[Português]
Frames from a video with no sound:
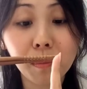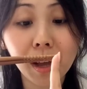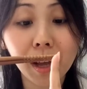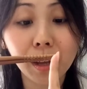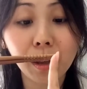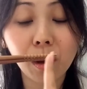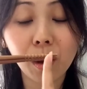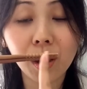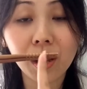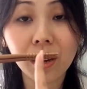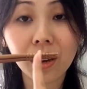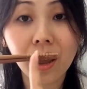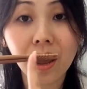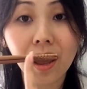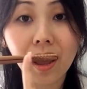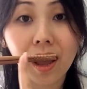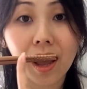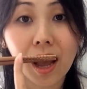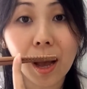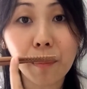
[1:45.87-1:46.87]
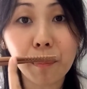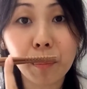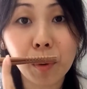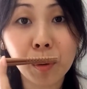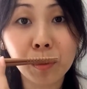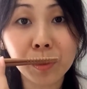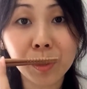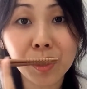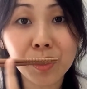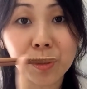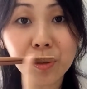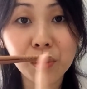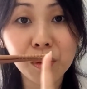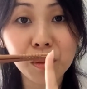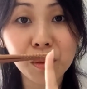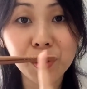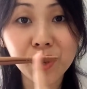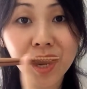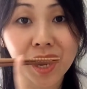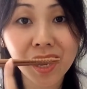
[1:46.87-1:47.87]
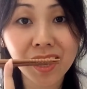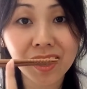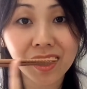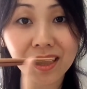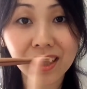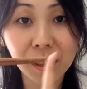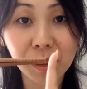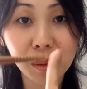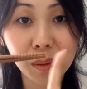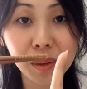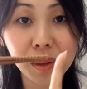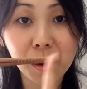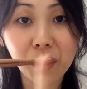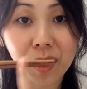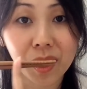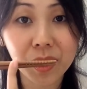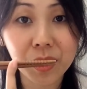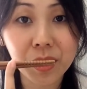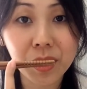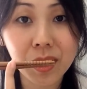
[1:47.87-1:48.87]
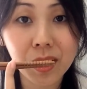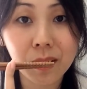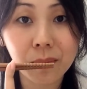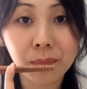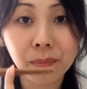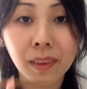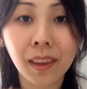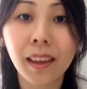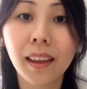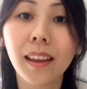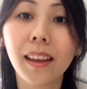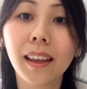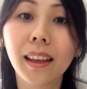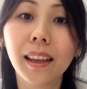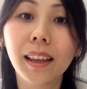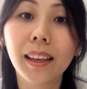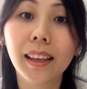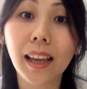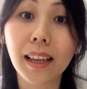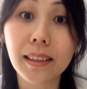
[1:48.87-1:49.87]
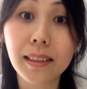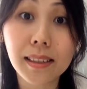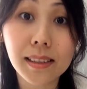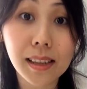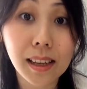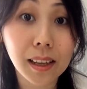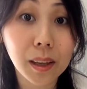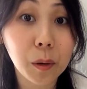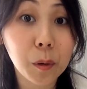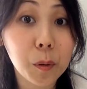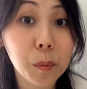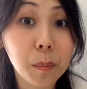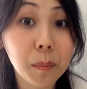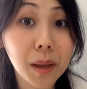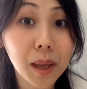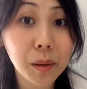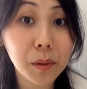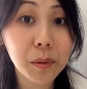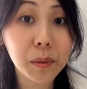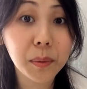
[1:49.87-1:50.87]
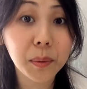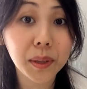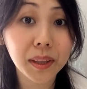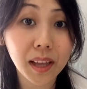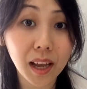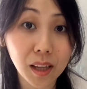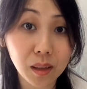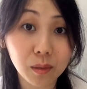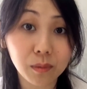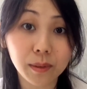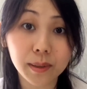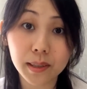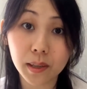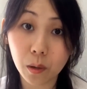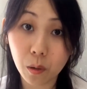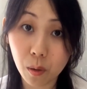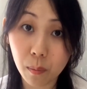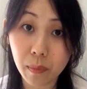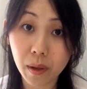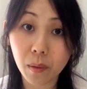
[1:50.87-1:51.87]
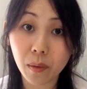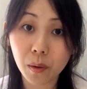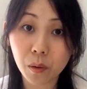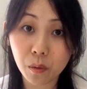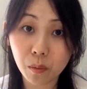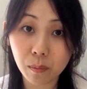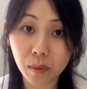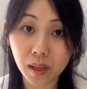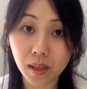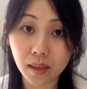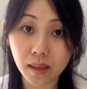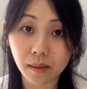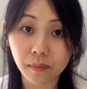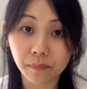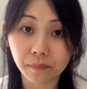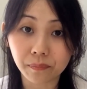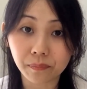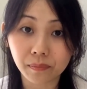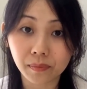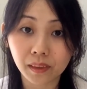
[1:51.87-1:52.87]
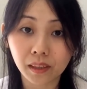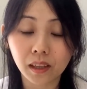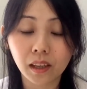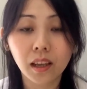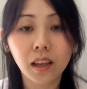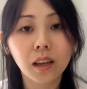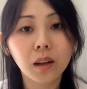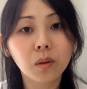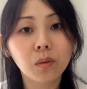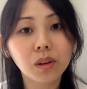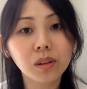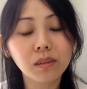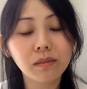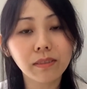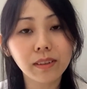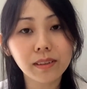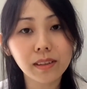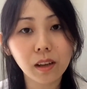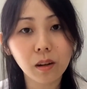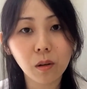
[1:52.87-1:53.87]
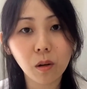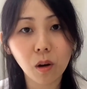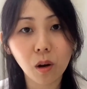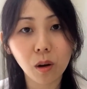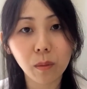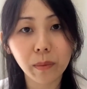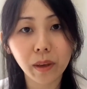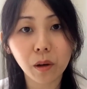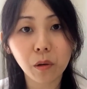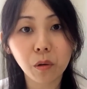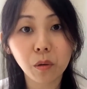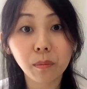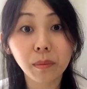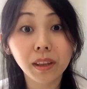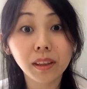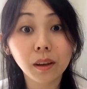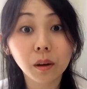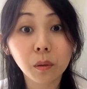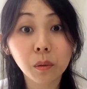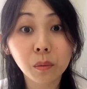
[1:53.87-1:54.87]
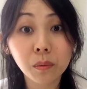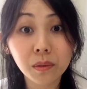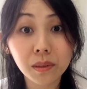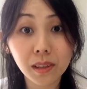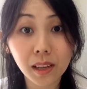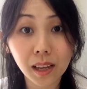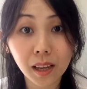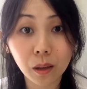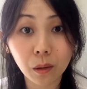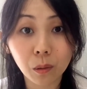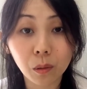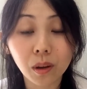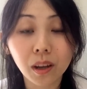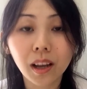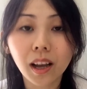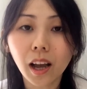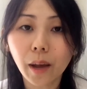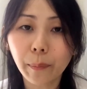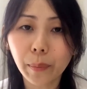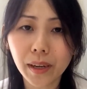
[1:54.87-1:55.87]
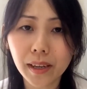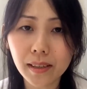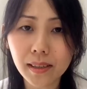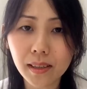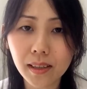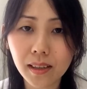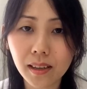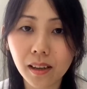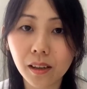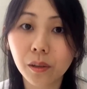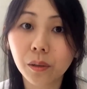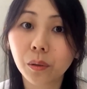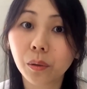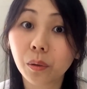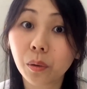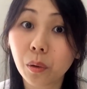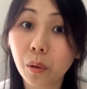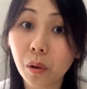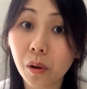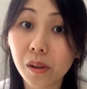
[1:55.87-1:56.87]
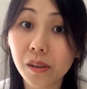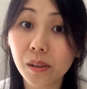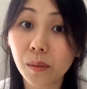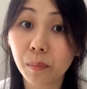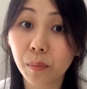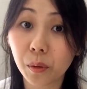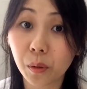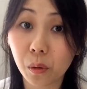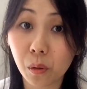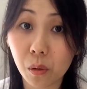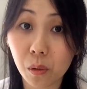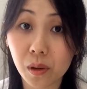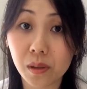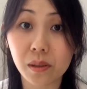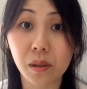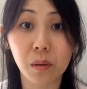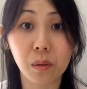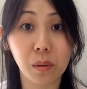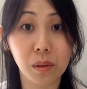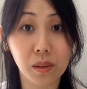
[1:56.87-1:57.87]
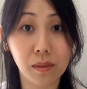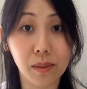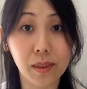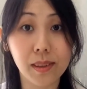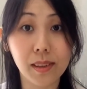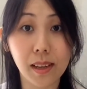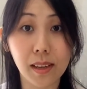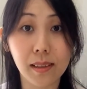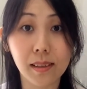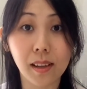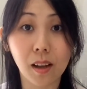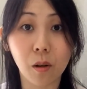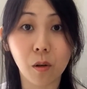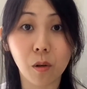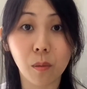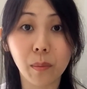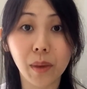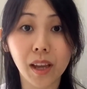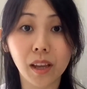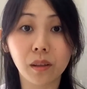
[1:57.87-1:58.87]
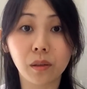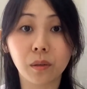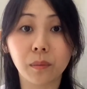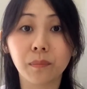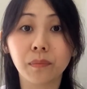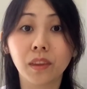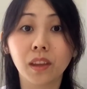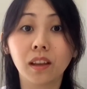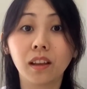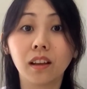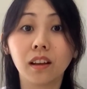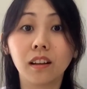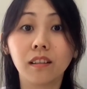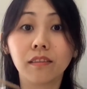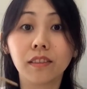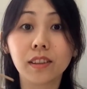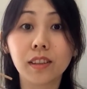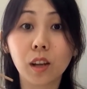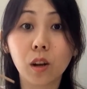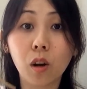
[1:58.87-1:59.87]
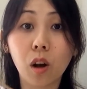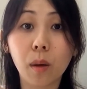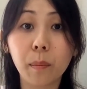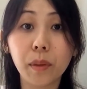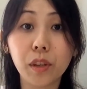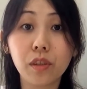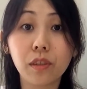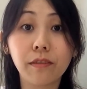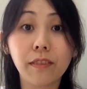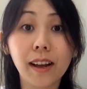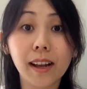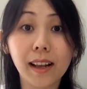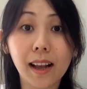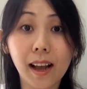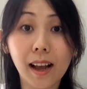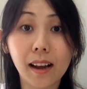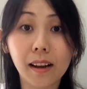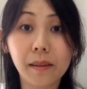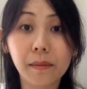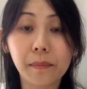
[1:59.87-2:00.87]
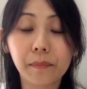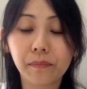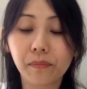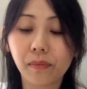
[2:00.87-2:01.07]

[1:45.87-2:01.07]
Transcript: maior a ponta de sujeira aqui do seu hashi, quer dizer que com menos cuidado você comeu a comida. Quando você come a comida com zelo, apreciando coisa por coisa do que você está comendo, você come devagar.